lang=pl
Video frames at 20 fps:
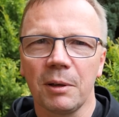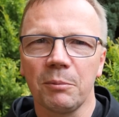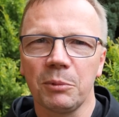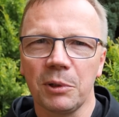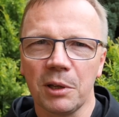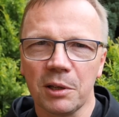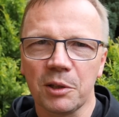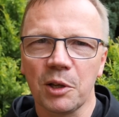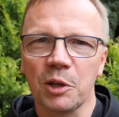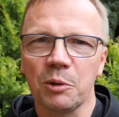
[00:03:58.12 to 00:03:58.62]
my
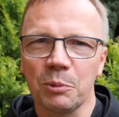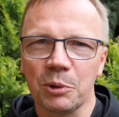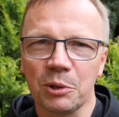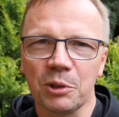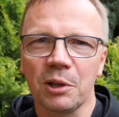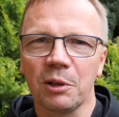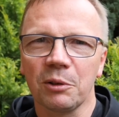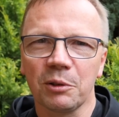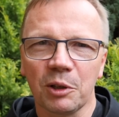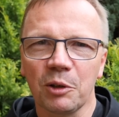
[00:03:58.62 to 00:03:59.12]
jesteśmy z
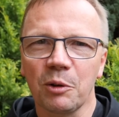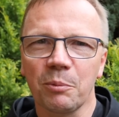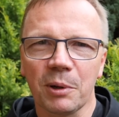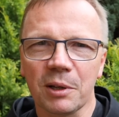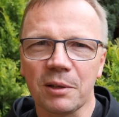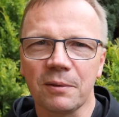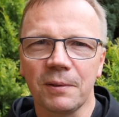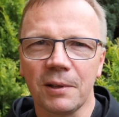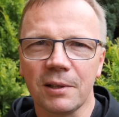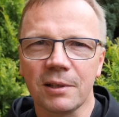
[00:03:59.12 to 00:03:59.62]
zielonego
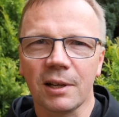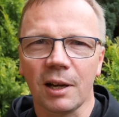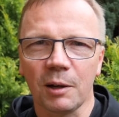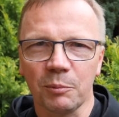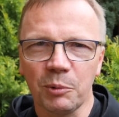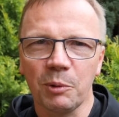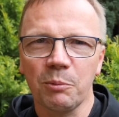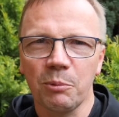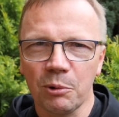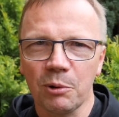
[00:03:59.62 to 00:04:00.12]
pastwiska,
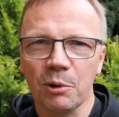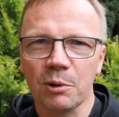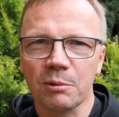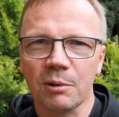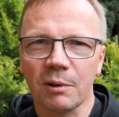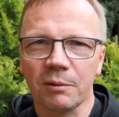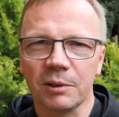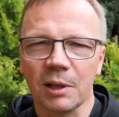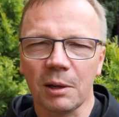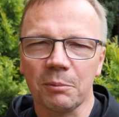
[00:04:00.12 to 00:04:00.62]

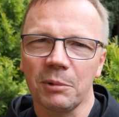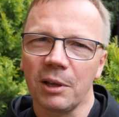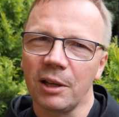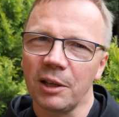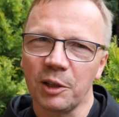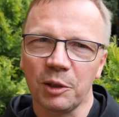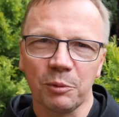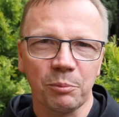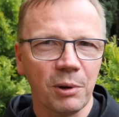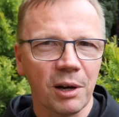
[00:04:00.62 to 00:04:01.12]
pobłogosław nam
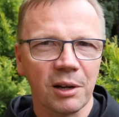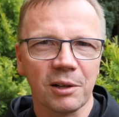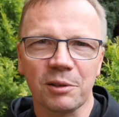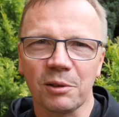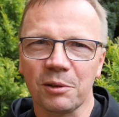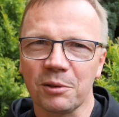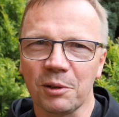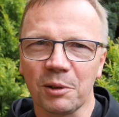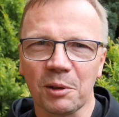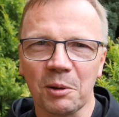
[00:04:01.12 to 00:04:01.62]
i
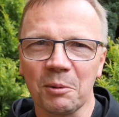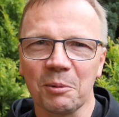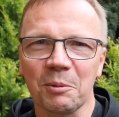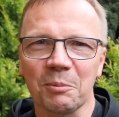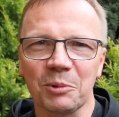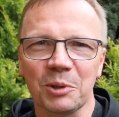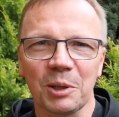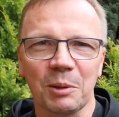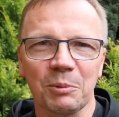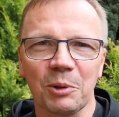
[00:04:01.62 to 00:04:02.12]
bardzo z ogromną
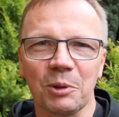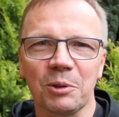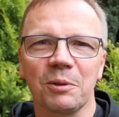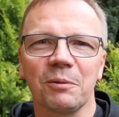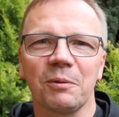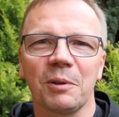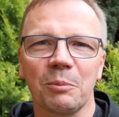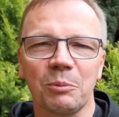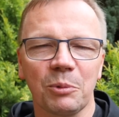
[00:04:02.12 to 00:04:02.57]
przyjemnością Wam